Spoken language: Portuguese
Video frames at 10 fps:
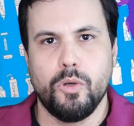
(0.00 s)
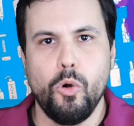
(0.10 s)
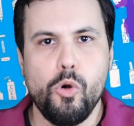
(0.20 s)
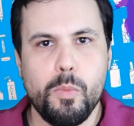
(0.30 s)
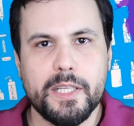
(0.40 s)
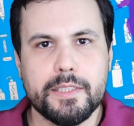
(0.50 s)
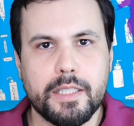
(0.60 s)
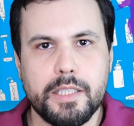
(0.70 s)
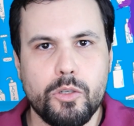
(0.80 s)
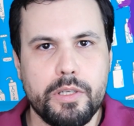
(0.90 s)
Uma das
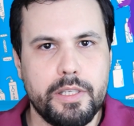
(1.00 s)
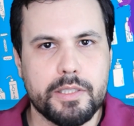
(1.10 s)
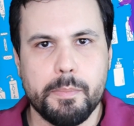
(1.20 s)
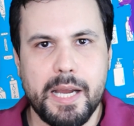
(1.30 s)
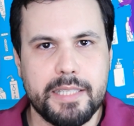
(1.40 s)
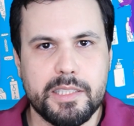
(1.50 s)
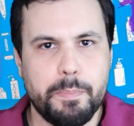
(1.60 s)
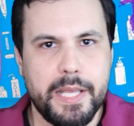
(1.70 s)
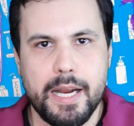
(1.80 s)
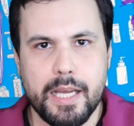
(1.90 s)
categorias mais
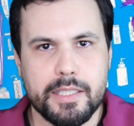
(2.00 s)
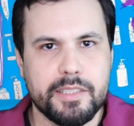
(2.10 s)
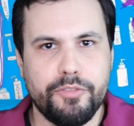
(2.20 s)
esperadas